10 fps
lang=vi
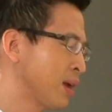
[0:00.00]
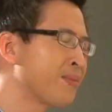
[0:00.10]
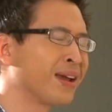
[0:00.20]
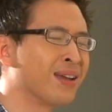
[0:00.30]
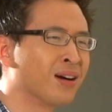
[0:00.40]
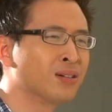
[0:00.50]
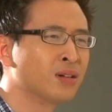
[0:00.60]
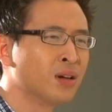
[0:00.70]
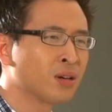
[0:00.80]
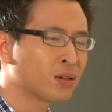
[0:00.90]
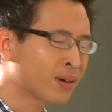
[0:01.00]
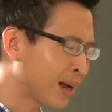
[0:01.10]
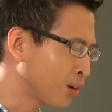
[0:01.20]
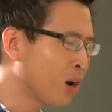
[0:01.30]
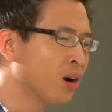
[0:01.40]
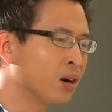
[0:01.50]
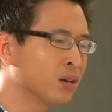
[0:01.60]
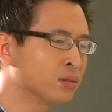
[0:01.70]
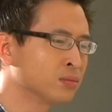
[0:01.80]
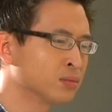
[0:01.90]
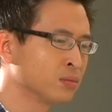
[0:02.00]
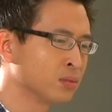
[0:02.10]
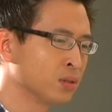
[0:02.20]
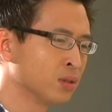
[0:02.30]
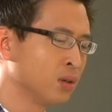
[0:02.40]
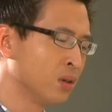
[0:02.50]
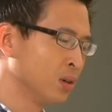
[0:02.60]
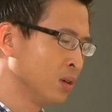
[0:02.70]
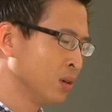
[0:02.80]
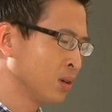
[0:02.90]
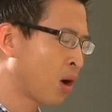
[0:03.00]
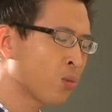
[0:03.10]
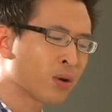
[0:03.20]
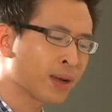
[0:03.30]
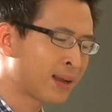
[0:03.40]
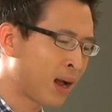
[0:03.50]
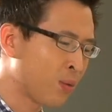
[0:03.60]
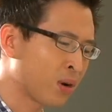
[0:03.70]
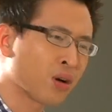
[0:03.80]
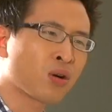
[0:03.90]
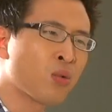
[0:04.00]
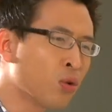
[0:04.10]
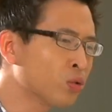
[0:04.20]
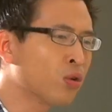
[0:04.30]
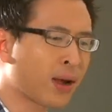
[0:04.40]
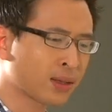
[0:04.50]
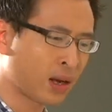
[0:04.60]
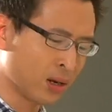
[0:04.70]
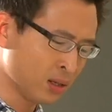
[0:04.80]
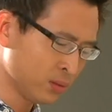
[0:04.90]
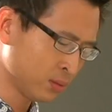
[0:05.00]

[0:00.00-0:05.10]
thấy mẹ giận con càng lo hơn không có ngày nào mà con không uống thuốc an thần hết